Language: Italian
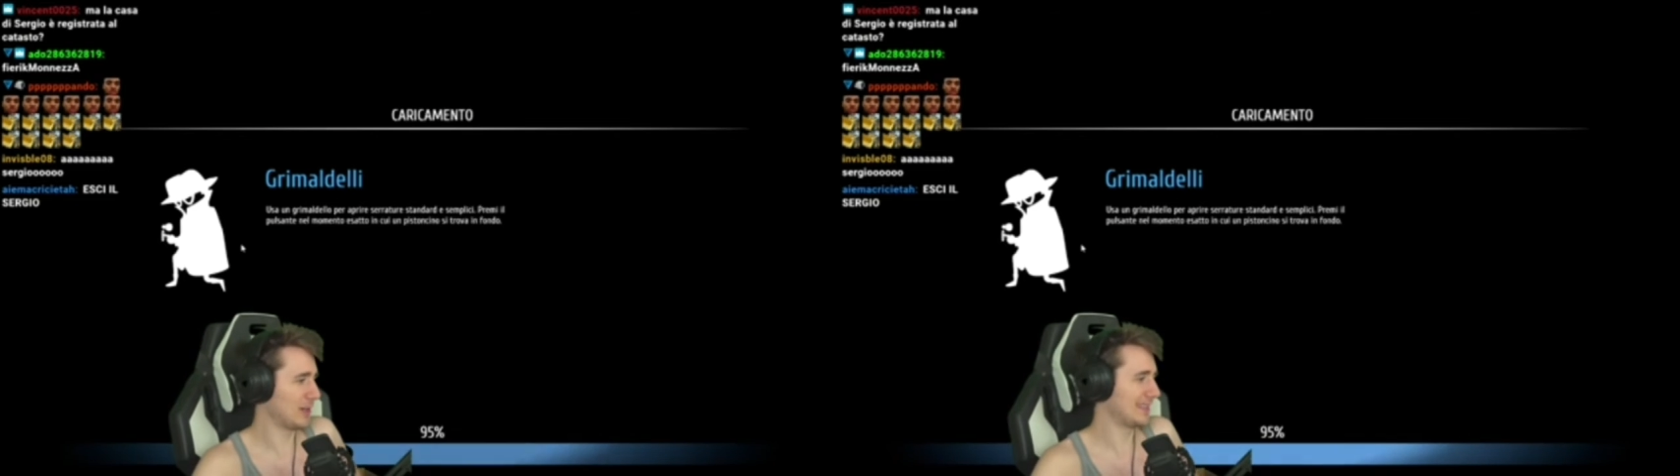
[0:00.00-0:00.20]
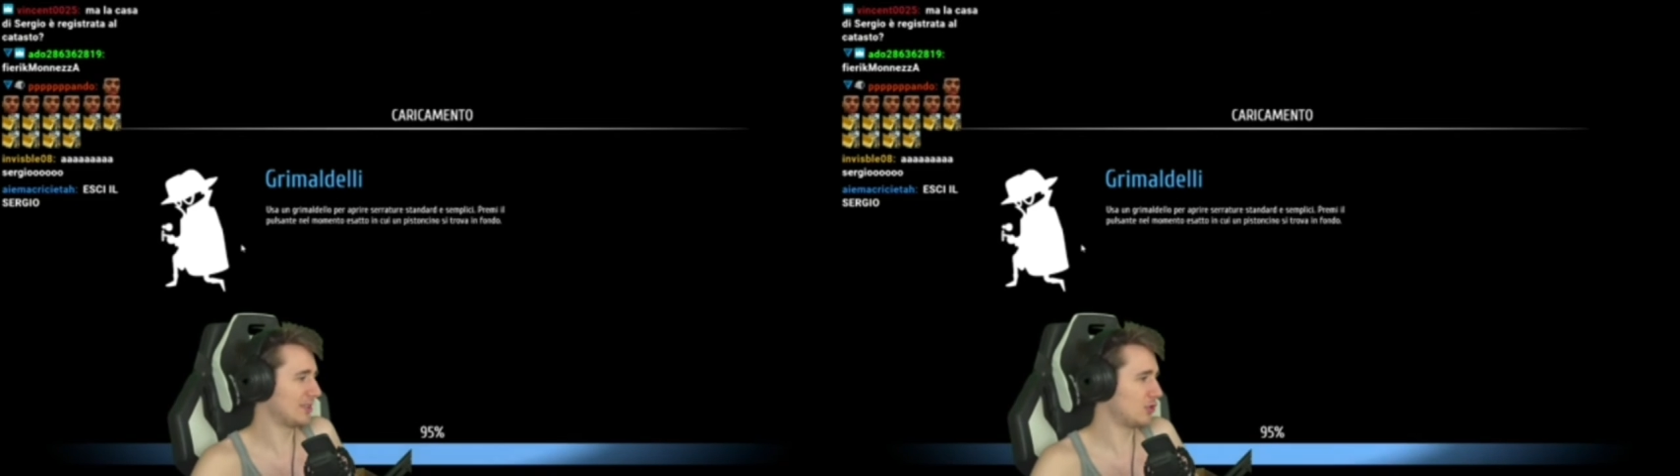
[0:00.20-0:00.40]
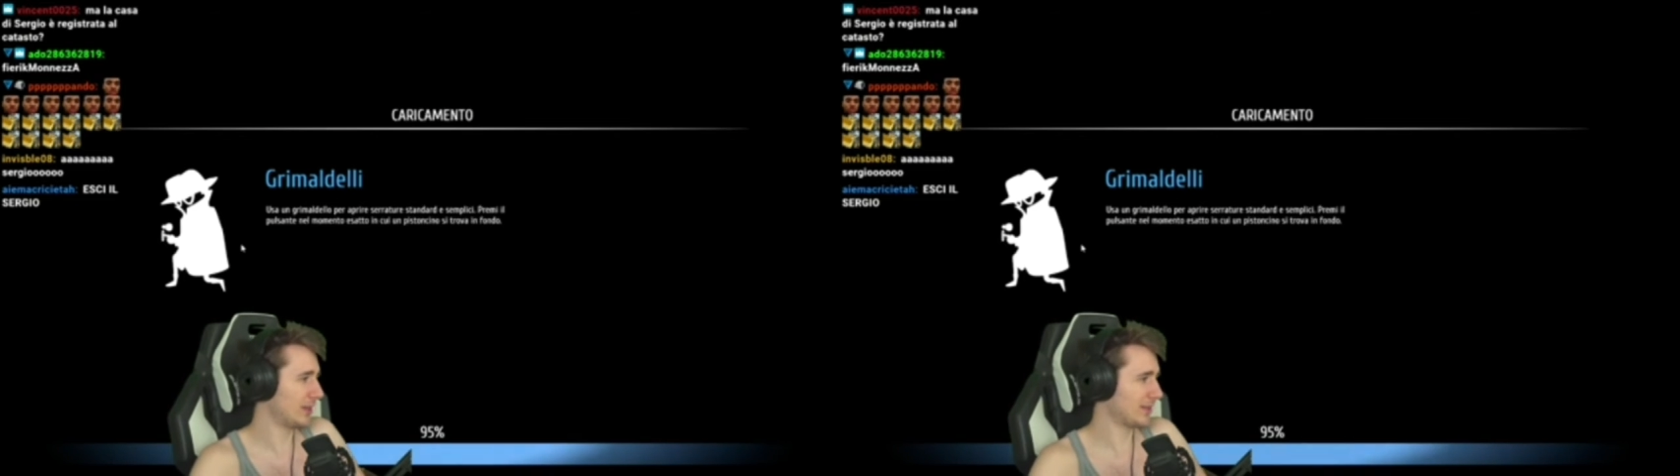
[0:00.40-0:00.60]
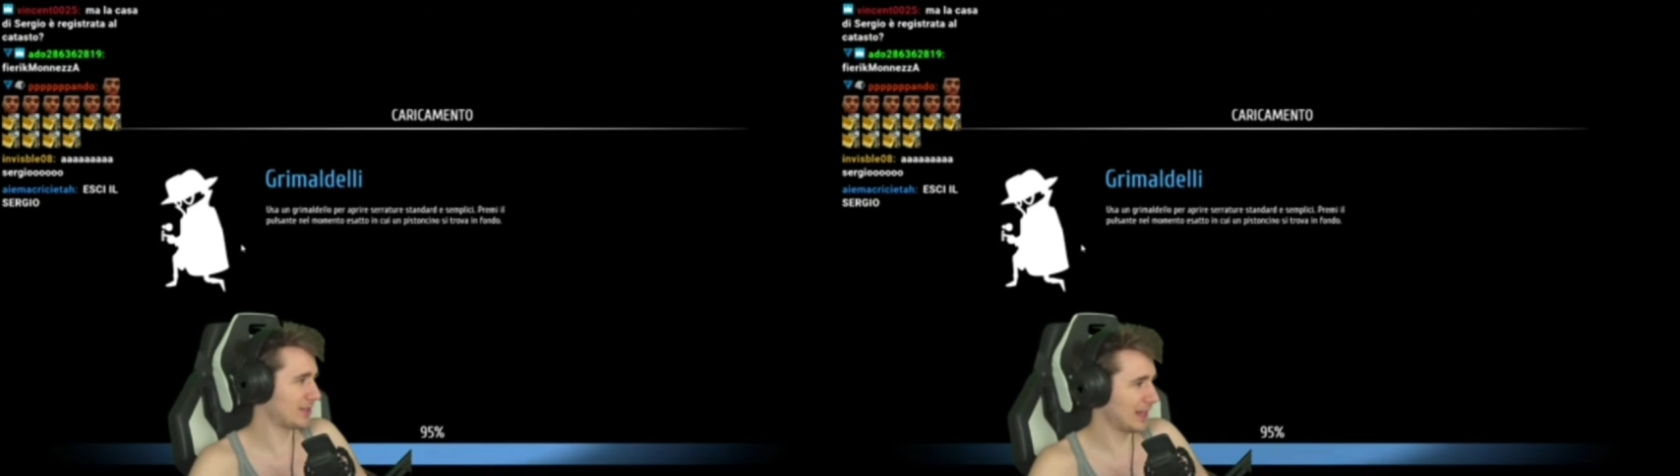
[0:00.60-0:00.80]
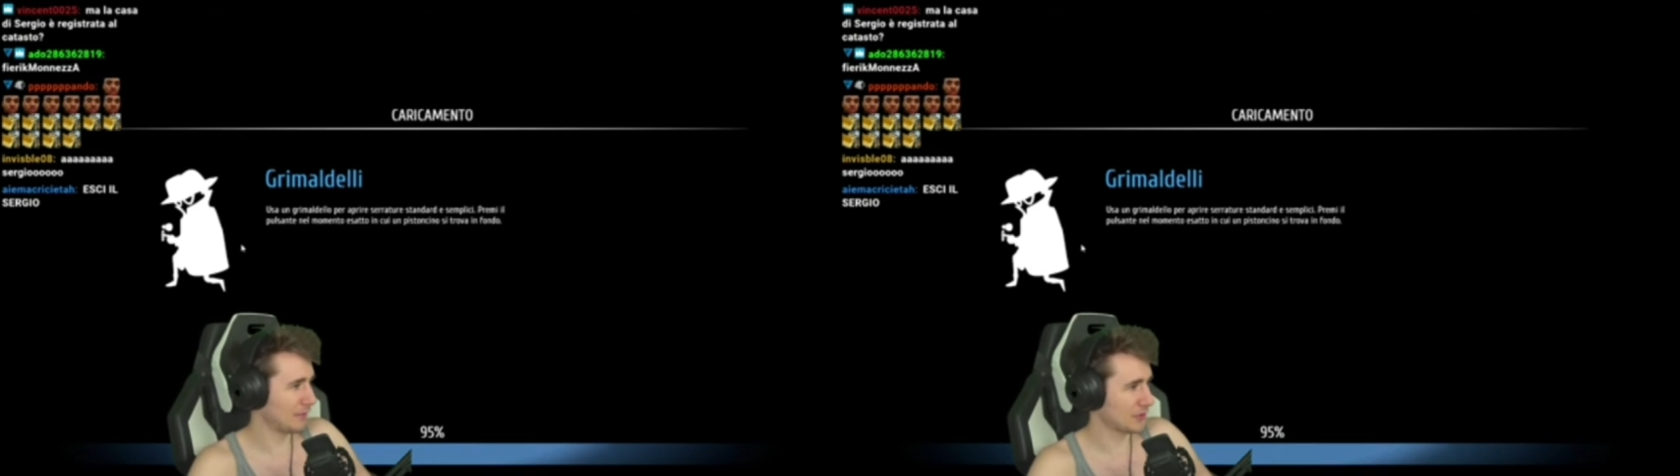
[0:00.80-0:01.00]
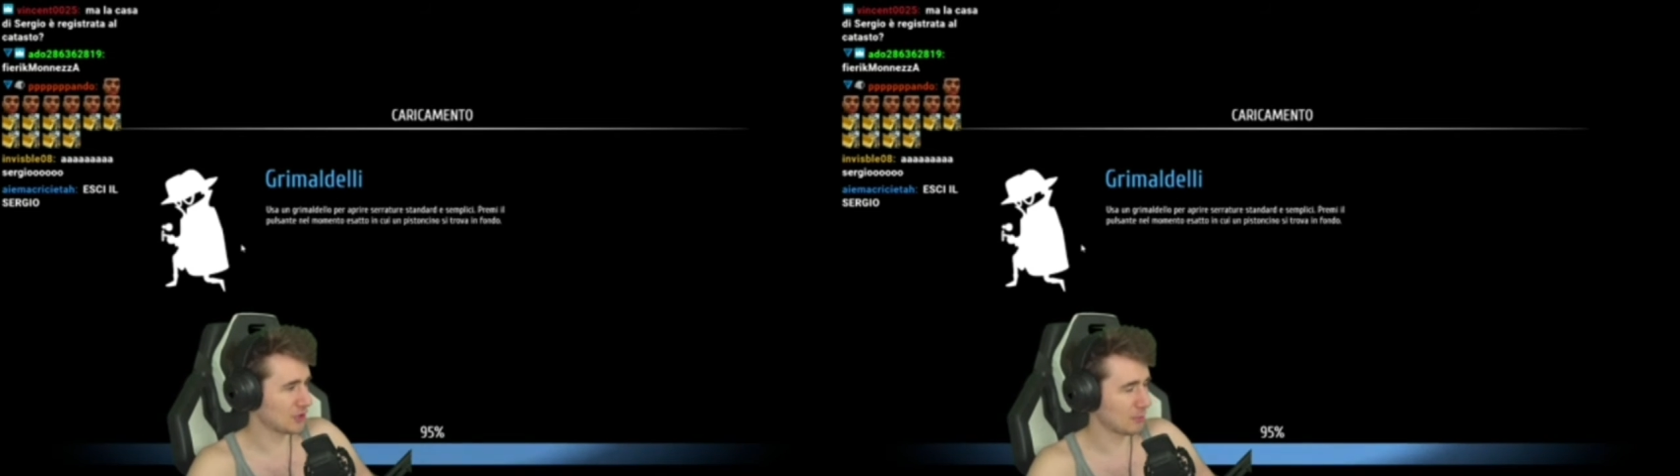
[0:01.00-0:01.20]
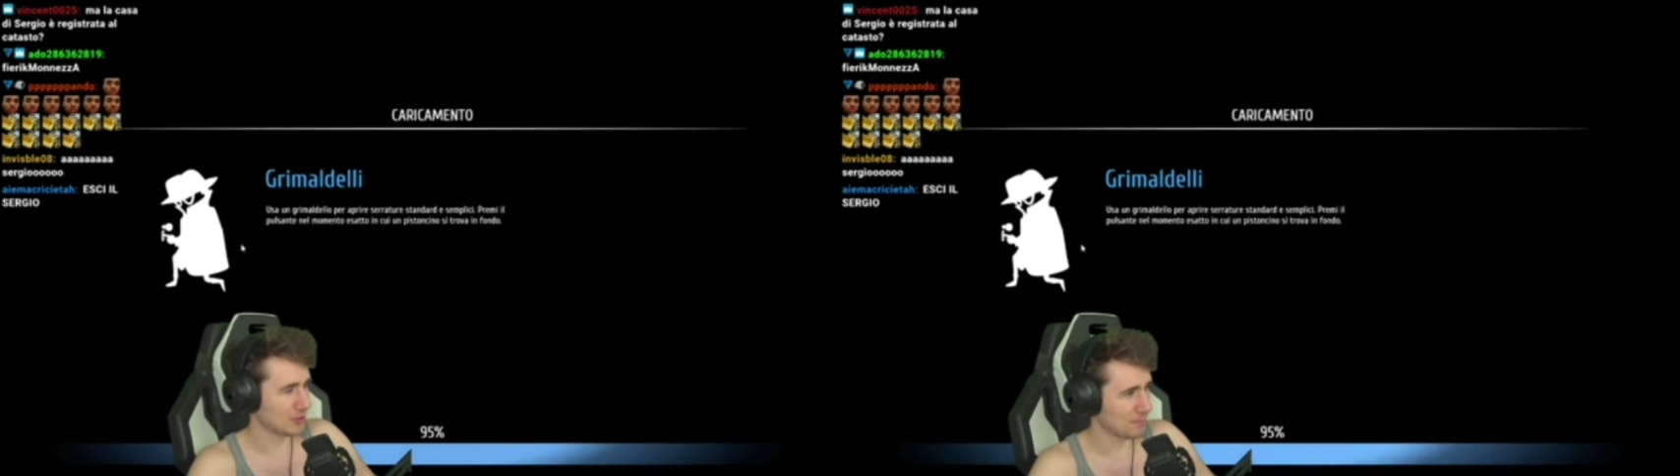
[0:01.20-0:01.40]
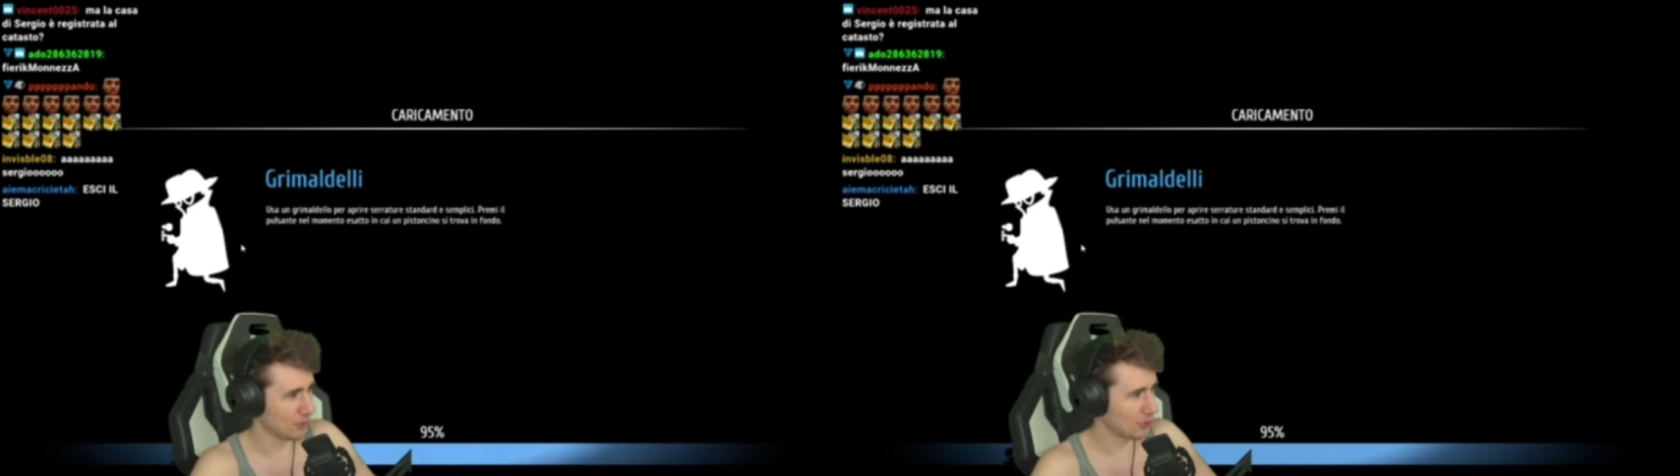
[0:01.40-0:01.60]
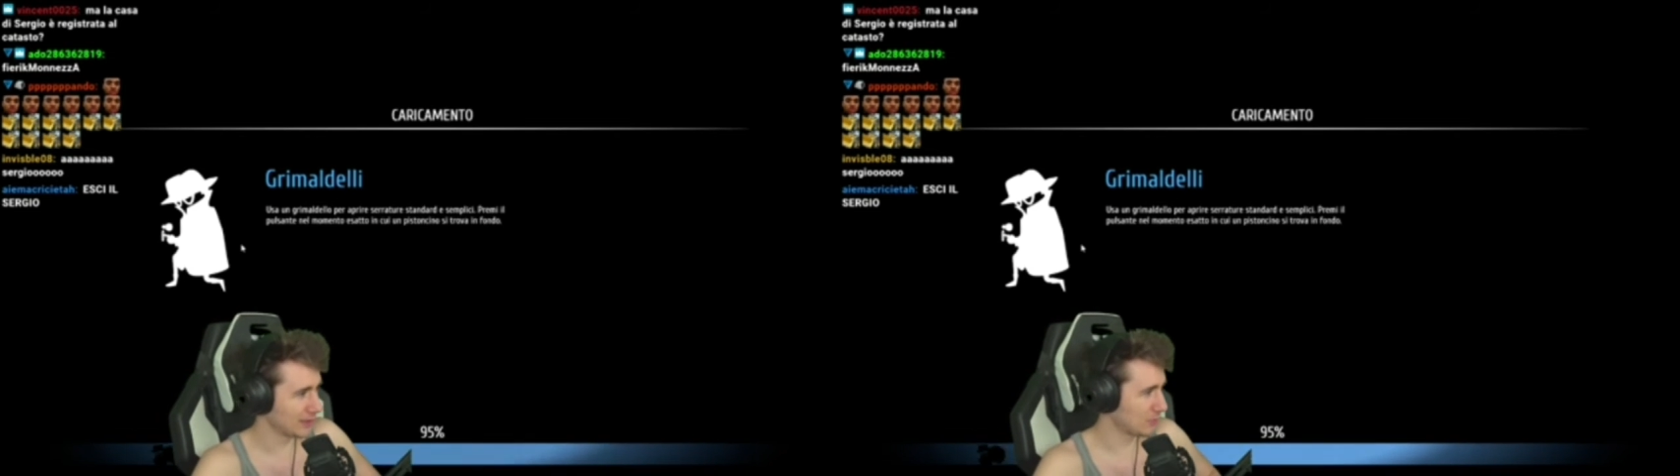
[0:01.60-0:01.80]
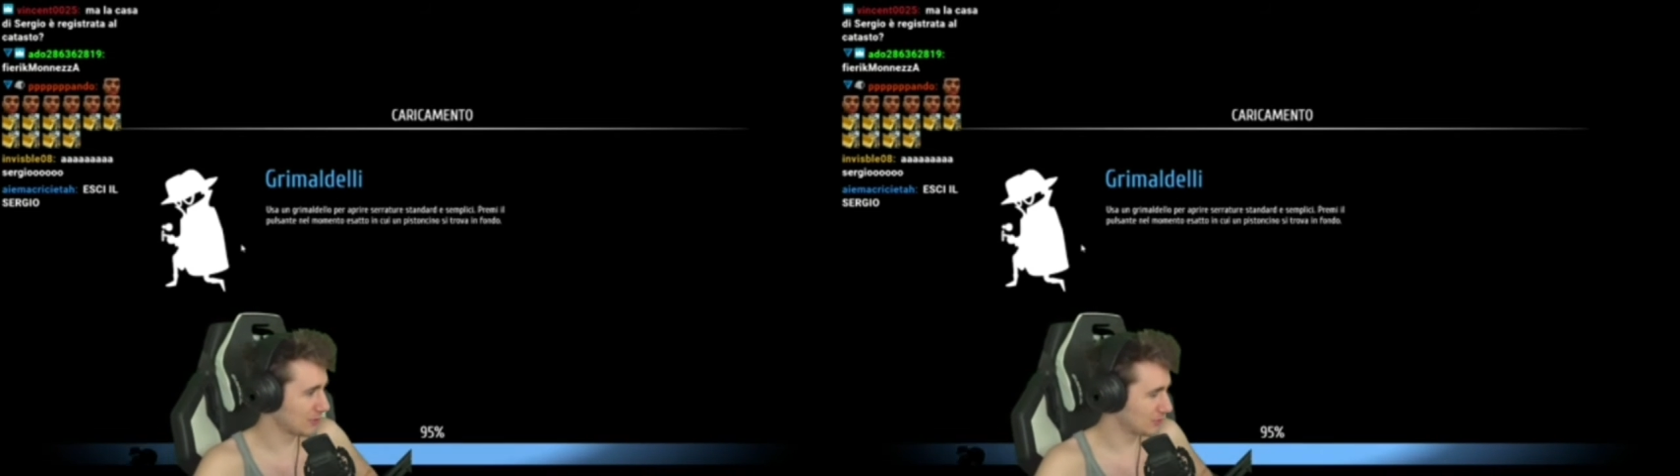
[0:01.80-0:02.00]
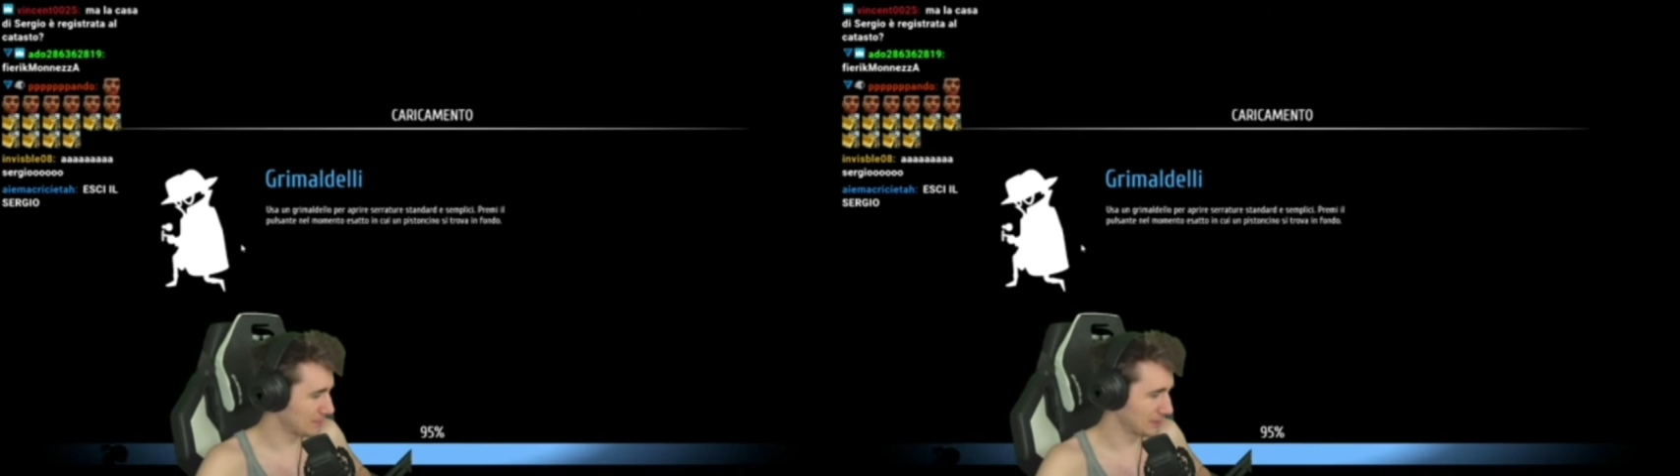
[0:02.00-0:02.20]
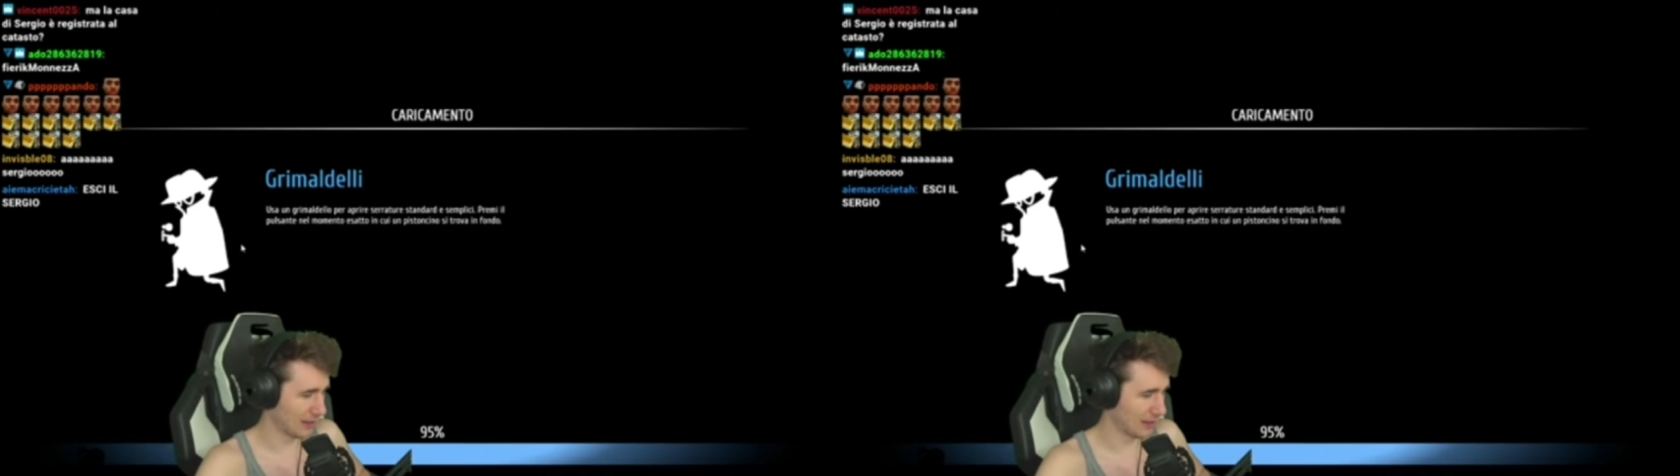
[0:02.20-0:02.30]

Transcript: donate cheers e facciamo esplodere questo Hype